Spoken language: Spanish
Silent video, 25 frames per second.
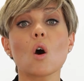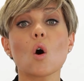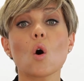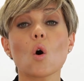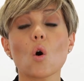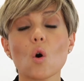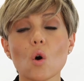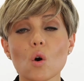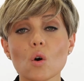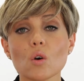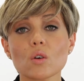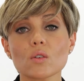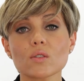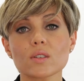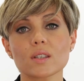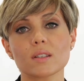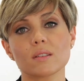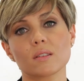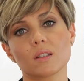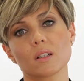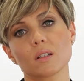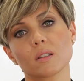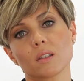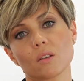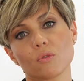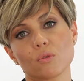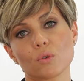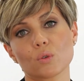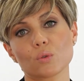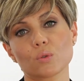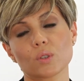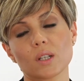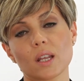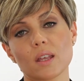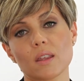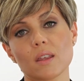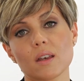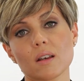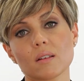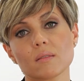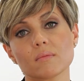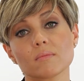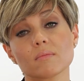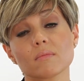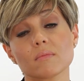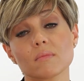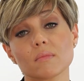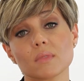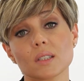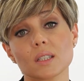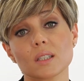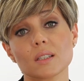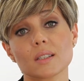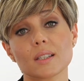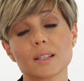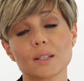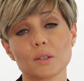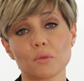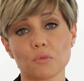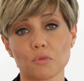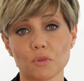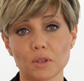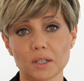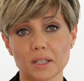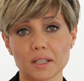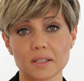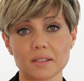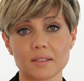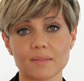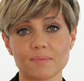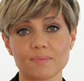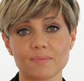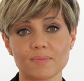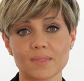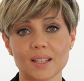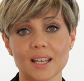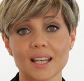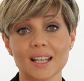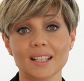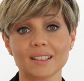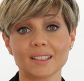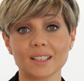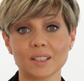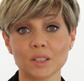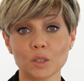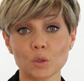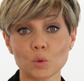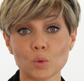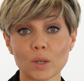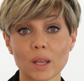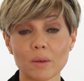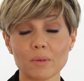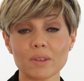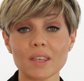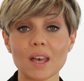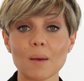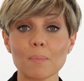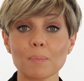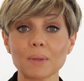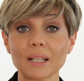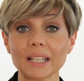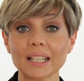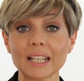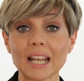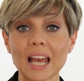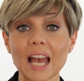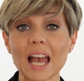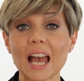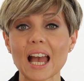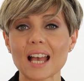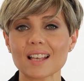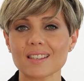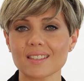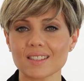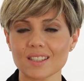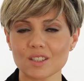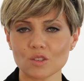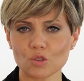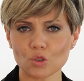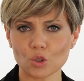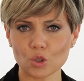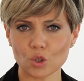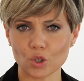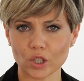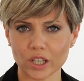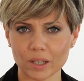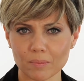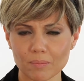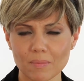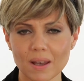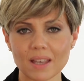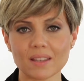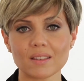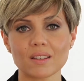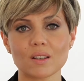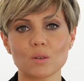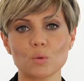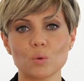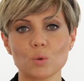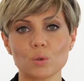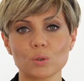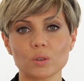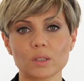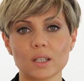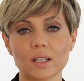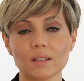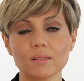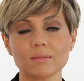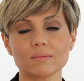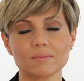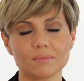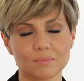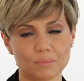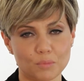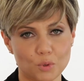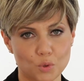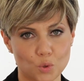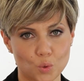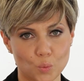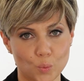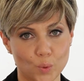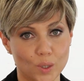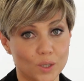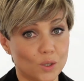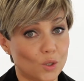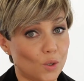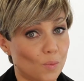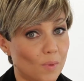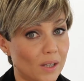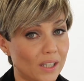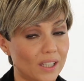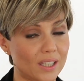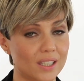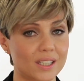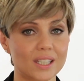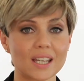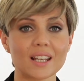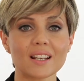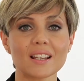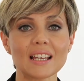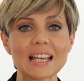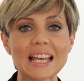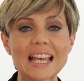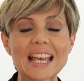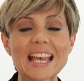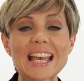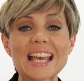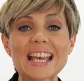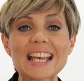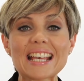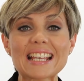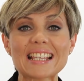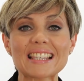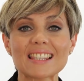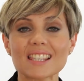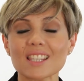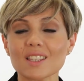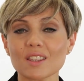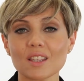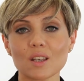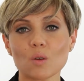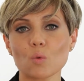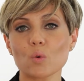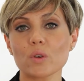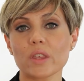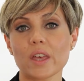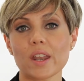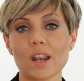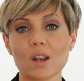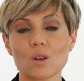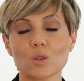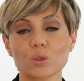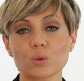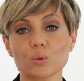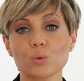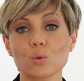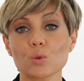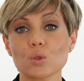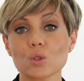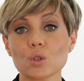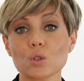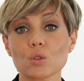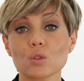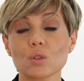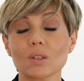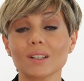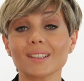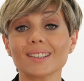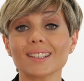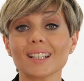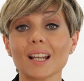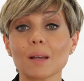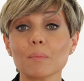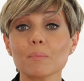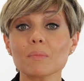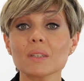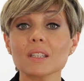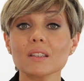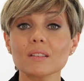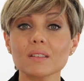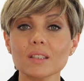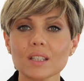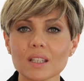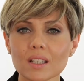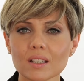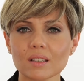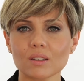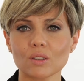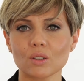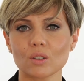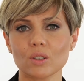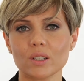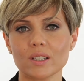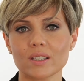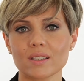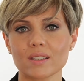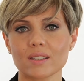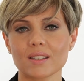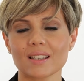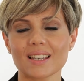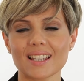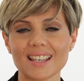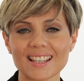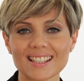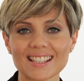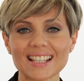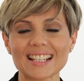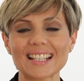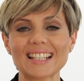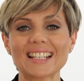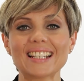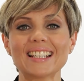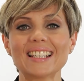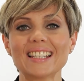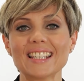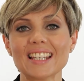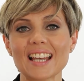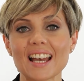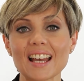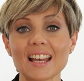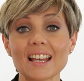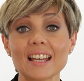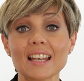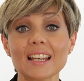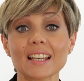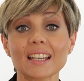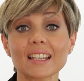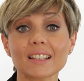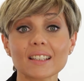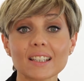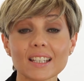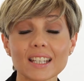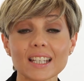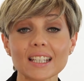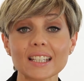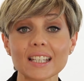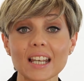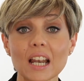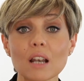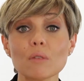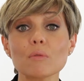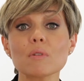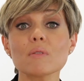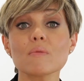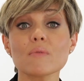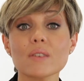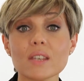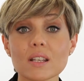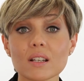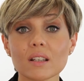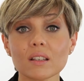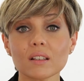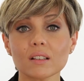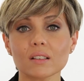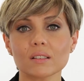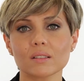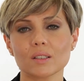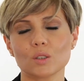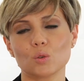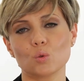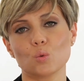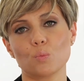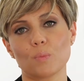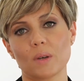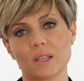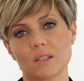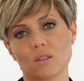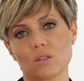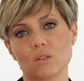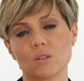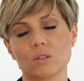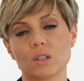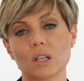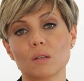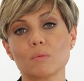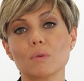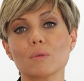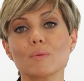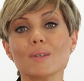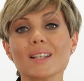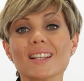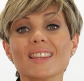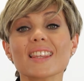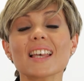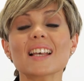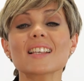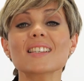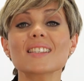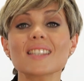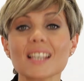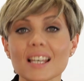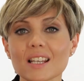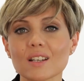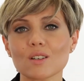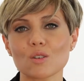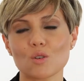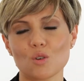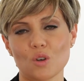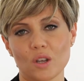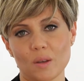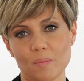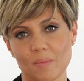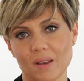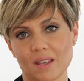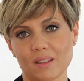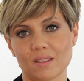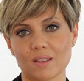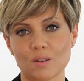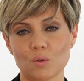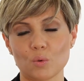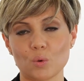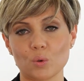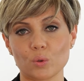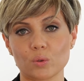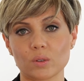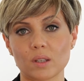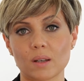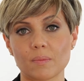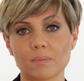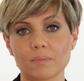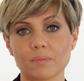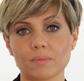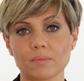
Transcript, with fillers: ¿O sentirte frustrada y ser infeliz? Tener una vida plena haciendo lo que más te gusta, por supuesto maquillar, sin descuidar a los tuyos, transmitiéndoles esa alegría que te genera el vivir de tu pasión, el vivir de hacer lo que más te gusta.